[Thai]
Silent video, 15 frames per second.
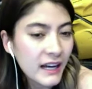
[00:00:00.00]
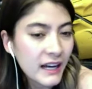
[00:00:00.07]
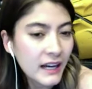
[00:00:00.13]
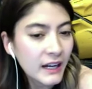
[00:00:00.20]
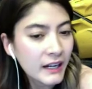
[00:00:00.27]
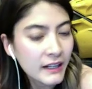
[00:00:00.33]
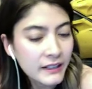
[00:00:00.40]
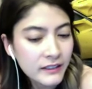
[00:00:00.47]

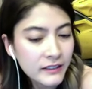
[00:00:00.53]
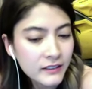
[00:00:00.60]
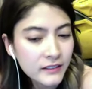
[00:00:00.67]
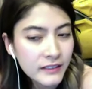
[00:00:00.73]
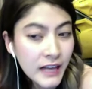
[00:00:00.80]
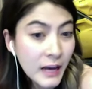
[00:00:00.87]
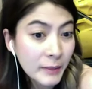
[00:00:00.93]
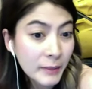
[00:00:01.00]
อาย
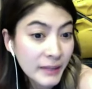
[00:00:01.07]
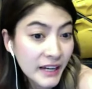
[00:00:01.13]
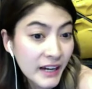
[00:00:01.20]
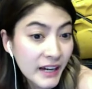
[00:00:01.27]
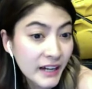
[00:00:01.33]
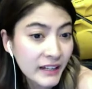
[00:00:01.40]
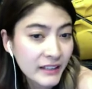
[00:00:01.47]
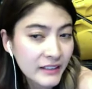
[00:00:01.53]
หน้าไม่
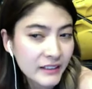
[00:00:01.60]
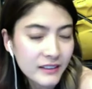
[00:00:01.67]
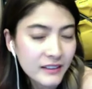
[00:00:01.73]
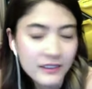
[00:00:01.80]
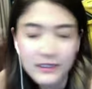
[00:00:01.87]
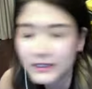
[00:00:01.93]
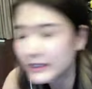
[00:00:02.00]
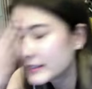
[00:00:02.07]
อาย เอ
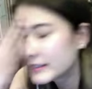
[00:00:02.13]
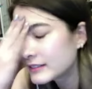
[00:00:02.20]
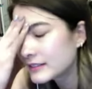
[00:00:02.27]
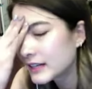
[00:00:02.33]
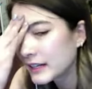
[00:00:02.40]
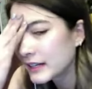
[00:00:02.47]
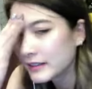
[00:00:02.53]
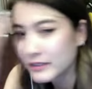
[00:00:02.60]
อ
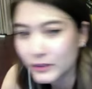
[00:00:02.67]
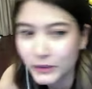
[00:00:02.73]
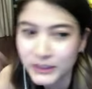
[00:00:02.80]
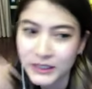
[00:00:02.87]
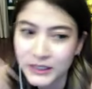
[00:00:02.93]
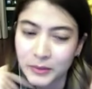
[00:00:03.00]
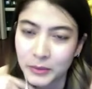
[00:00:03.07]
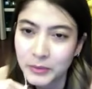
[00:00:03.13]
ตาย โทษที
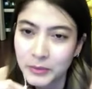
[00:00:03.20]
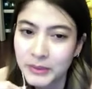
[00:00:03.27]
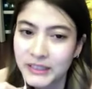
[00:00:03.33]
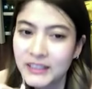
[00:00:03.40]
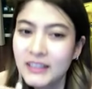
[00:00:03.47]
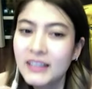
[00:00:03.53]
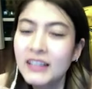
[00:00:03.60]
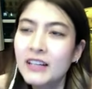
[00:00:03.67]
พูดผิด
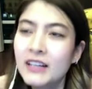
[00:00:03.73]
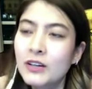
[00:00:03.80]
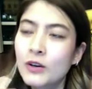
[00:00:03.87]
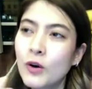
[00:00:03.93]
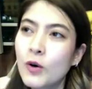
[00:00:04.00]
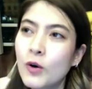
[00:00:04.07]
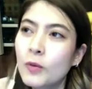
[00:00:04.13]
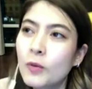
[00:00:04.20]
โก
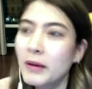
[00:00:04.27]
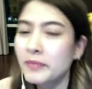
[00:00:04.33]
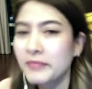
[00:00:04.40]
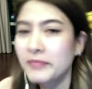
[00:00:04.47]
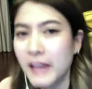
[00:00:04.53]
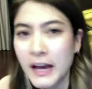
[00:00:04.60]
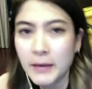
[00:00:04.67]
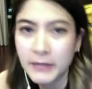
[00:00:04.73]
งแบบห
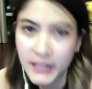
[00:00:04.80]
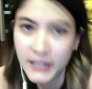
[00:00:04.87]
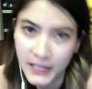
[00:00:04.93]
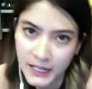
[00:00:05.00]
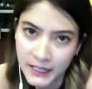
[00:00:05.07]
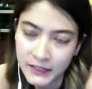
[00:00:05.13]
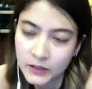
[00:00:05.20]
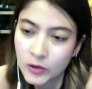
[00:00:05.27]
น้าไม่อา
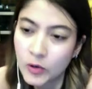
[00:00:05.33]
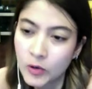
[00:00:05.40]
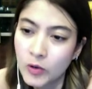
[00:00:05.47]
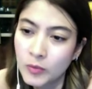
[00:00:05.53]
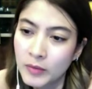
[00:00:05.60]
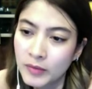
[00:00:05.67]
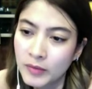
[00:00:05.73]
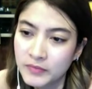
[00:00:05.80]
ย โกง
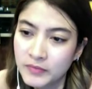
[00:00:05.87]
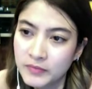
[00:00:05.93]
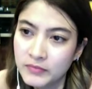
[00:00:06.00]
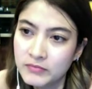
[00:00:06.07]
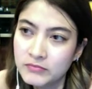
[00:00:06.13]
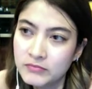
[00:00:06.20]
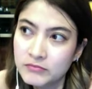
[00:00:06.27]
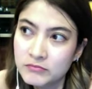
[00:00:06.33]
แบบ
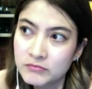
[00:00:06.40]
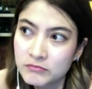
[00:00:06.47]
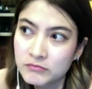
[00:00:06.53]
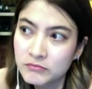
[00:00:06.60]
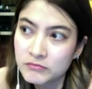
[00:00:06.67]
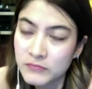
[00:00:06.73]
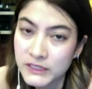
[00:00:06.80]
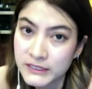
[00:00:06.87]

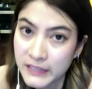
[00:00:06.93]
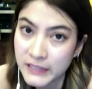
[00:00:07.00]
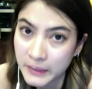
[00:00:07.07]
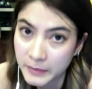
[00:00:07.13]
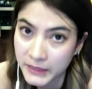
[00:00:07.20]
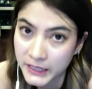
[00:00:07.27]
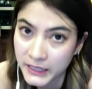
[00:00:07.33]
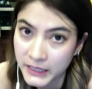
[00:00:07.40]
นิสัย
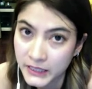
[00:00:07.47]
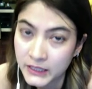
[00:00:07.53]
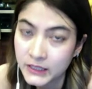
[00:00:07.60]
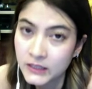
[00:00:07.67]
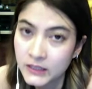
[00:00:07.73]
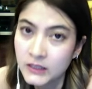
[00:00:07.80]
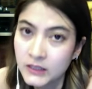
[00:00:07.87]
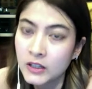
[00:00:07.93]
ไม่ดี
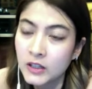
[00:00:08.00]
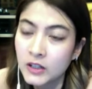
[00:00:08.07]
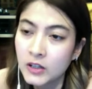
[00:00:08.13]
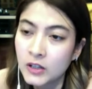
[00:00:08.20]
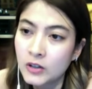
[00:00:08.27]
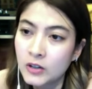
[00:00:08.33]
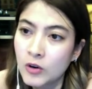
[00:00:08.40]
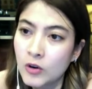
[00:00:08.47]

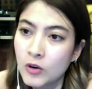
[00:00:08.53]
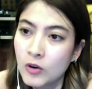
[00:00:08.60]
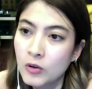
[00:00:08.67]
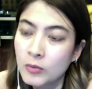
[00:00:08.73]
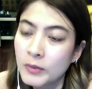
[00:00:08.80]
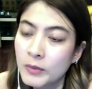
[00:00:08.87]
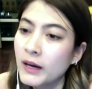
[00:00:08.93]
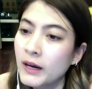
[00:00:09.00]
โกง
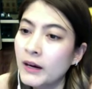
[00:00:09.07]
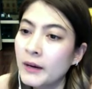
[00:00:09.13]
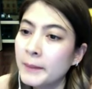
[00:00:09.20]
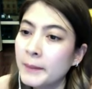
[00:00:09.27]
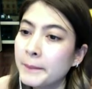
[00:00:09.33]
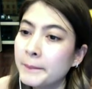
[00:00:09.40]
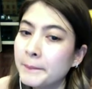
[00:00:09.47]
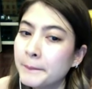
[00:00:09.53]
แบบ
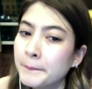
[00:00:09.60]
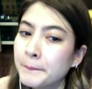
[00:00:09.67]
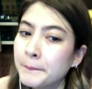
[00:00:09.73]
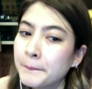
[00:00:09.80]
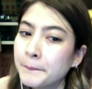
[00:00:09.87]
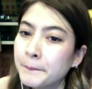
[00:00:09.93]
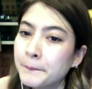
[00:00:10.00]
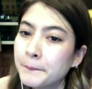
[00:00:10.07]

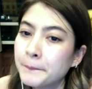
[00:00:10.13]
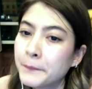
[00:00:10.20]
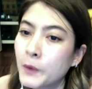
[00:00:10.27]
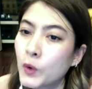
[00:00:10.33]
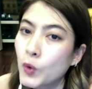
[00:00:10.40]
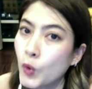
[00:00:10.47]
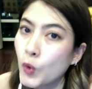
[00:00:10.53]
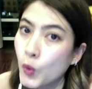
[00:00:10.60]

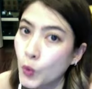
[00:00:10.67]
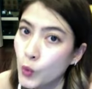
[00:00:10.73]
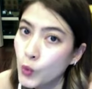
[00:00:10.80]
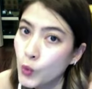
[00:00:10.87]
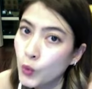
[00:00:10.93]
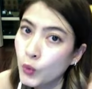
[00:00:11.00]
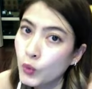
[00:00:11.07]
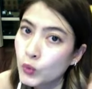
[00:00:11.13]
กุ๊กกู
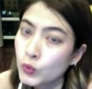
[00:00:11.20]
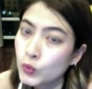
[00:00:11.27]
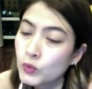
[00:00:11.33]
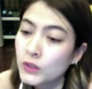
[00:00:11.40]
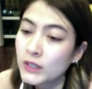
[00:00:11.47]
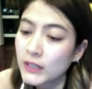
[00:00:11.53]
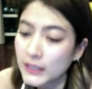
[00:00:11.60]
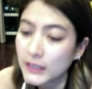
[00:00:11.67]

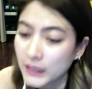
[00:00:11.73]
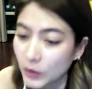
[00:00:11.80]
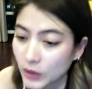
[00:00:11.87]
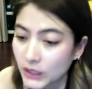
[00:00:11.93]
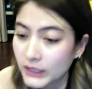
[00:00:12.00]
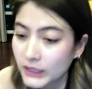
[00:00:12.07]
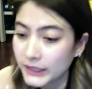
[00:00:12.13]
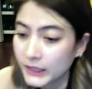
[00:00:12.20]
เราก็
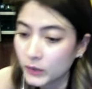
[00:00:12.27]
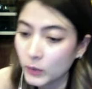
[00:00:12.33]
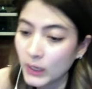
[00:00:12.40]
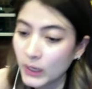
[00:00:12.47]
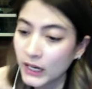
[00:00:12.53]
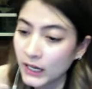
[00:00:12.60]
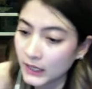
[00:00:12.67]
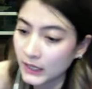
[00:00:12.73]
เลยคิด
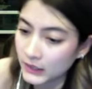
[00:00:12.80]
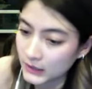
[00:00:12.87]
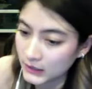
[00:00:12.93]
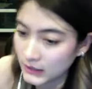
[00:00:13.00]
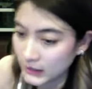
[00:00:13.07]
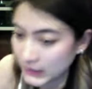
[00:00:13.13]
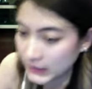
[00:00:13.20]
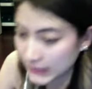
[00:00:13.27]
ว่า
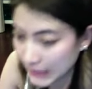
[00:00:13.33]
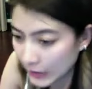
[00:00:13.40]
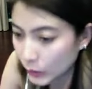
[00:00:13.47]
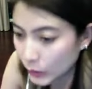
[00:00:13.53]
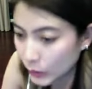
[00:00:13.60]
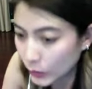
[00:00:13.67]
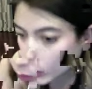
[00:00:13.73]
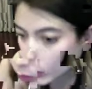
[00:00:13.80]
เรา
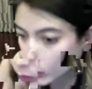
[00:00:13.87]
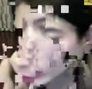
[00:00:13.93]
จำเป็